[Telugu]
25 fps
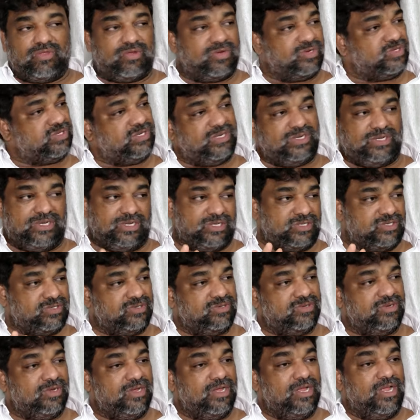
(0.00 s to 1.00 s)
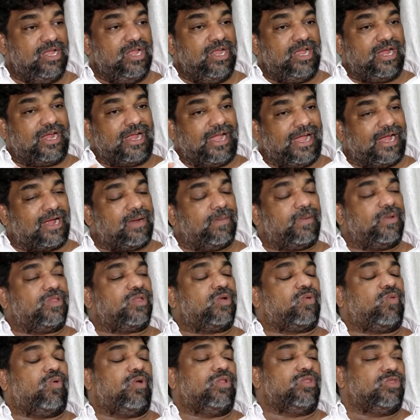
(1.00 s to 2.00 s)
అందరూ సీనియర్స్
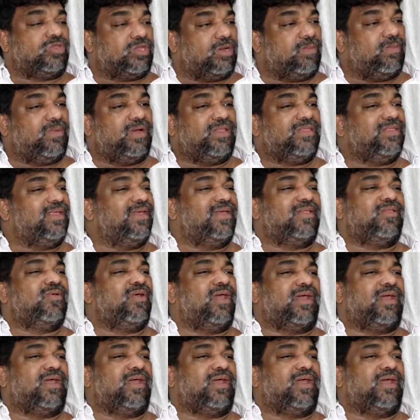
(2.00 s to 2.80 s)
కాకపోతే కొంతమంది ఏదో